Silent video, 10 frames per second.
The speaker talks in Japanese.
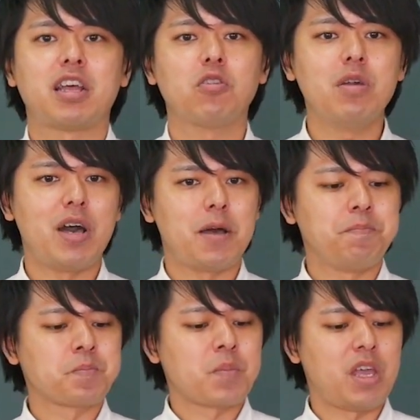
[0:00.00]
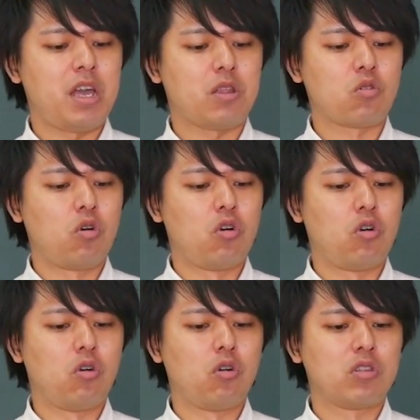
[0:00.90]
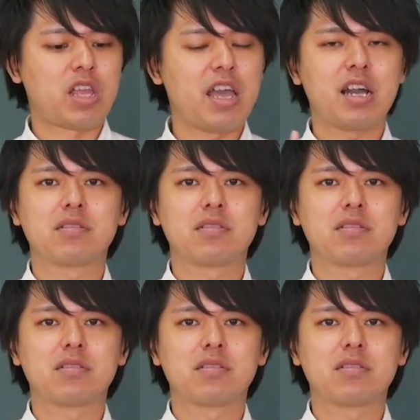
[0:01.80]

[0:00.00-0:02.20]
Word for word: 例えば、大